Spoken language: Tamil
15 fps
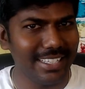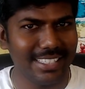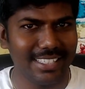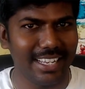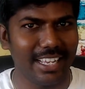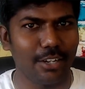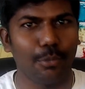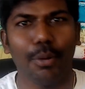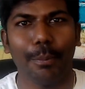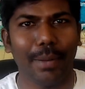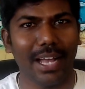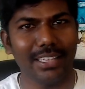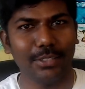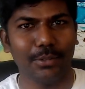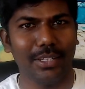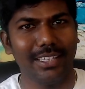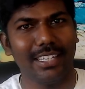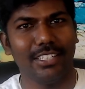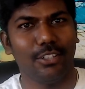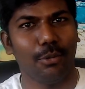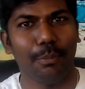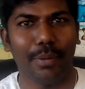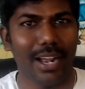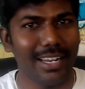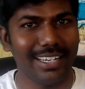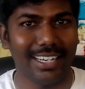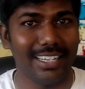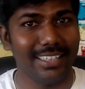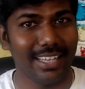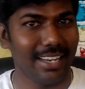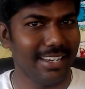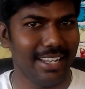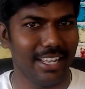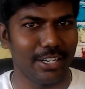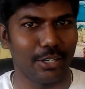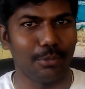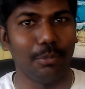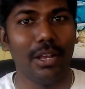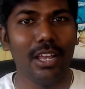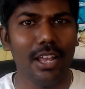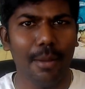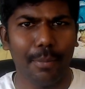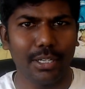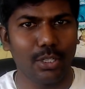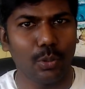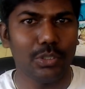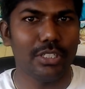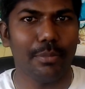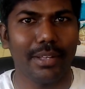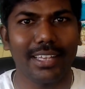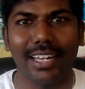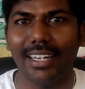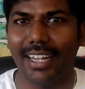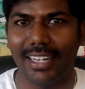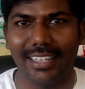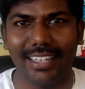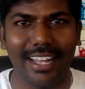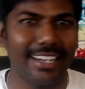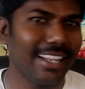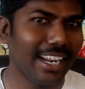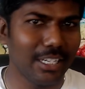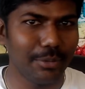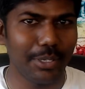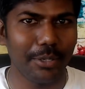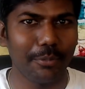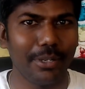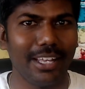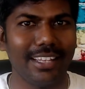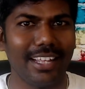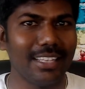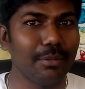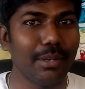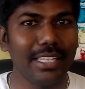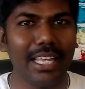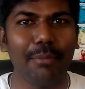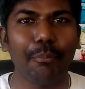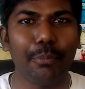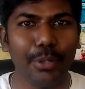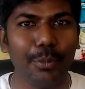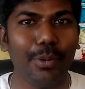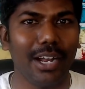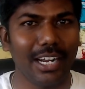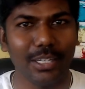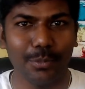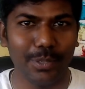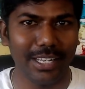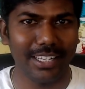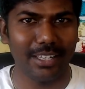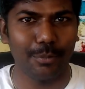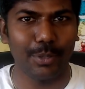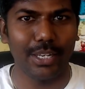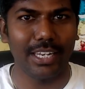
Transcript: ஈஸிங்க ரொம்ப பார்த்தோன்னே தெரிஞ்சிடும் பால் நல்லா தண்ணியாக இருக்கும் பட் கொஞ்சமாக தண்ணி கலந்தாங்கன்னா கண்டுபிடிக்க முடியாது அந்த மாதிரி எப்படிப்பா கண்டுபிடிக்கிறது அப்படின்னு